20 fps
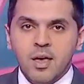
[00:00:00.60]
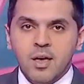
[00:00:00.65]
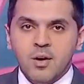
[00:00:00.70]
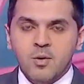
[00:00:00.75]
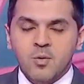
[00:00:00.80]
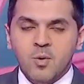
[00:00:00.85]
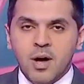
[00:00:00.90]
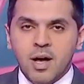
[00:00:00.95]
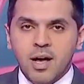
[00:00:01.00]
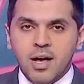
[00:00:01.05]

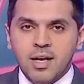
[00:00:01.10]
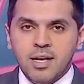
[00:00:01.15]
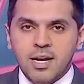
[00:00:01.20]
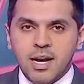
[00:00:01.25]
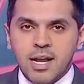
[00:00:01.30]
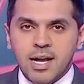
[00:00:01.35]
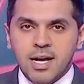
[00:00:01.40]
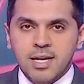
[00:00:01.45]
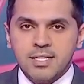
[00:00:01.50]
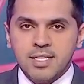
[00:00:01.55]
وإلى
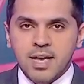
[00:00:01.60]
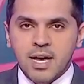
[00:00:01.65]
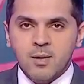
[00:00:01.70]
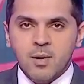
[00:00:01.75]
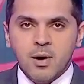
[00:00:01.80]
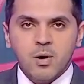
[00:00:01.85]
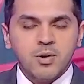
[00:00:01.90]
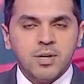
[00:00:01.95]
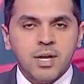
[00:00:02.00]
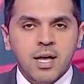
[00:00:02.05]
الأحساء
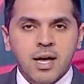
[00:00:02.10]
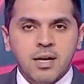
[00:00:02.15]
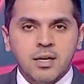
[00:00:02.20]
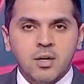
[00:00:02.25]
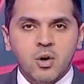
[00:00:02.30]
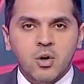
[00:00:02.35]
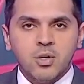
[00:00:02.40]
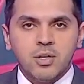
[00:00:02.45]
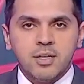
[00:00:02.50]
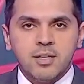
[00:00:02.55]
وهناك
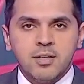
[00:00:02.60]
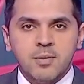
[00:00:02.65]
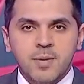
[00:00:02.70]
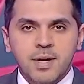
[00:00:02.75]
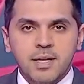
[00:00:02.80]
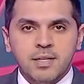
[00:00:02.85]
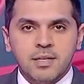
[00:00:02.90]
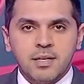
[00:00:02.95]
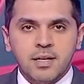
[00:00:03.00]
اختتمت